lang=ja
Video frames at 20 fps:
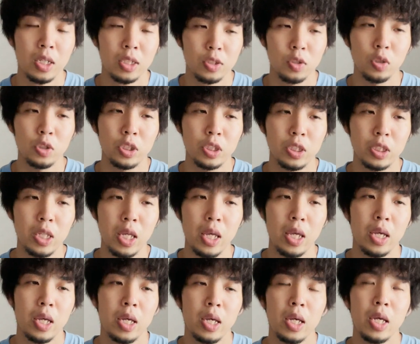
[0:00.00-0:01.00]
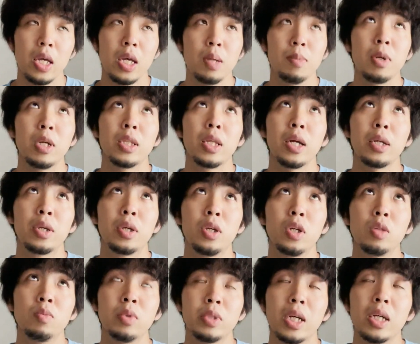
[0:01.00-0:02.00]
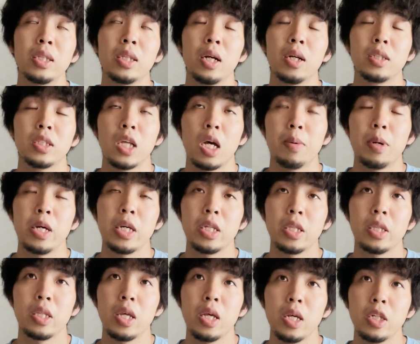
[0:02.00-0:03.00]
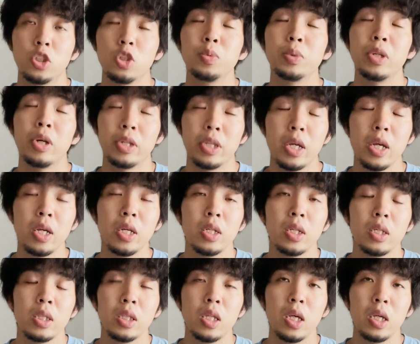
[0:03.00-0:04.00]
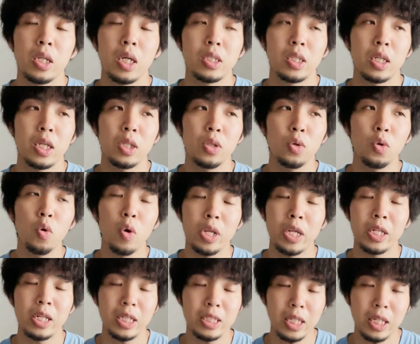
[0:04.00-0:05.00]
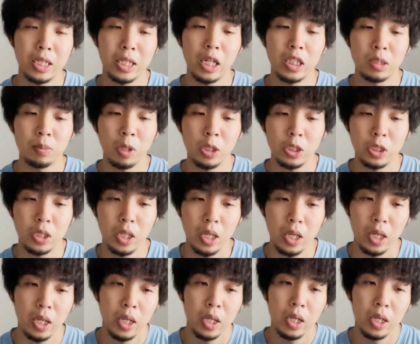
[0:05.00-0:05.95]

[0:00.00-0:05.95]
そして、えー、まあ、打球も難なくさばいて、守備ではね。で、打席の方は2打席立ちまして、